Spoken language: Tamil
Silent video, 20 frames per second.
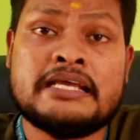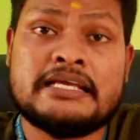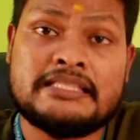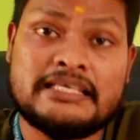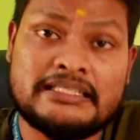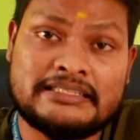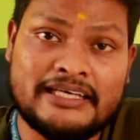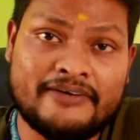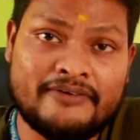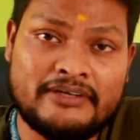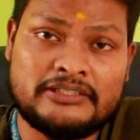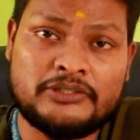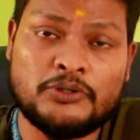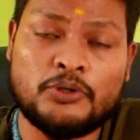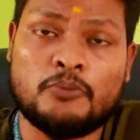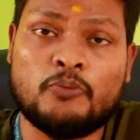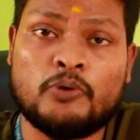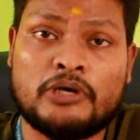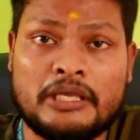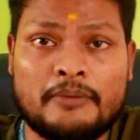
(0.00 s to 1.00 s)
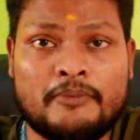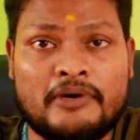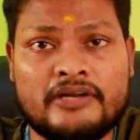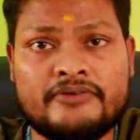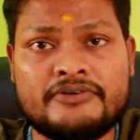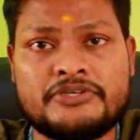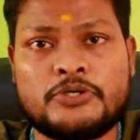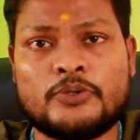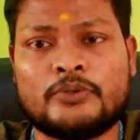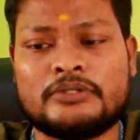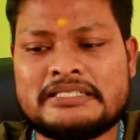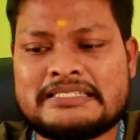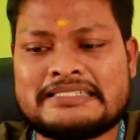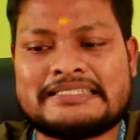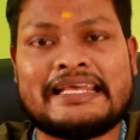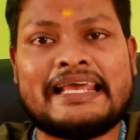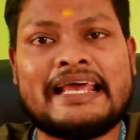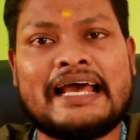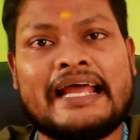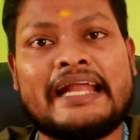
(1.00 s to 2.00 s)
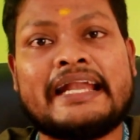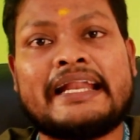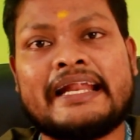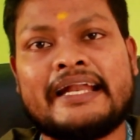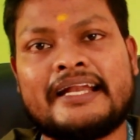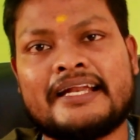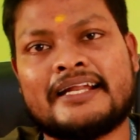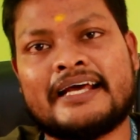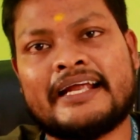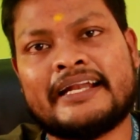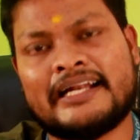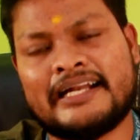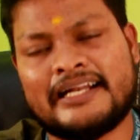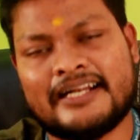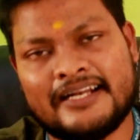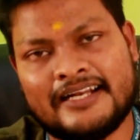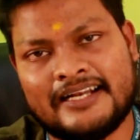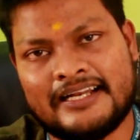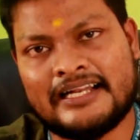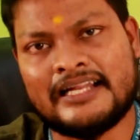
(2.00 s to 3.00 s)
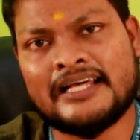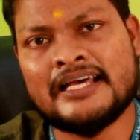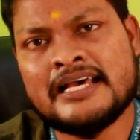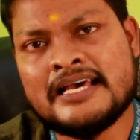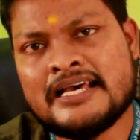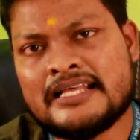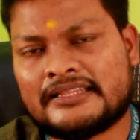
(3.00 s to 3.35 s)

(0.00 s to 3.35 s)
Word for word: இதை தவிர்த்து ஒரு முக்கியமான விஷயம் வந்து ஸ்டே ஹைட்ரேட்டட் ஹைட்ரேட்டட் என்னென்னா